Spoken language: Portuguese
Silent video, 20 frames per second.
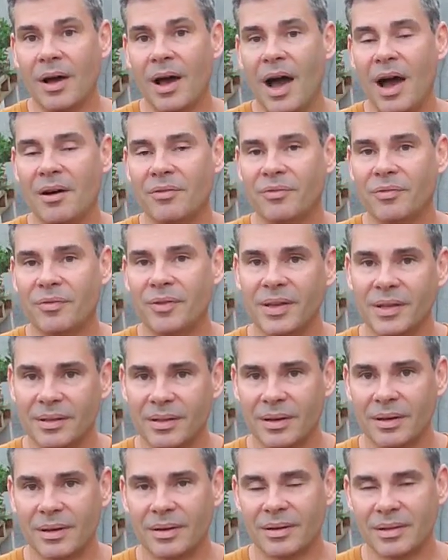a
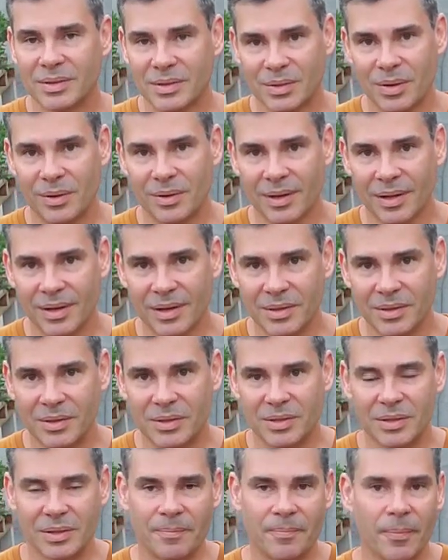fita
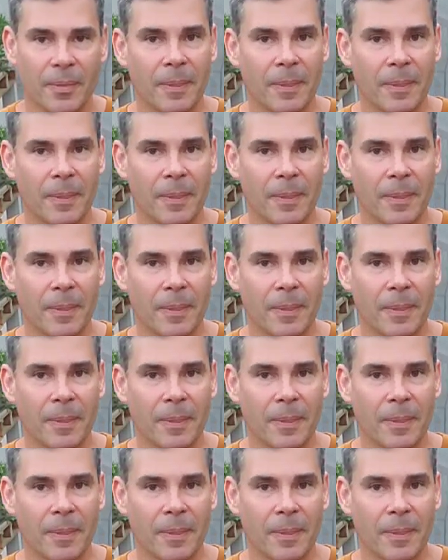isolante,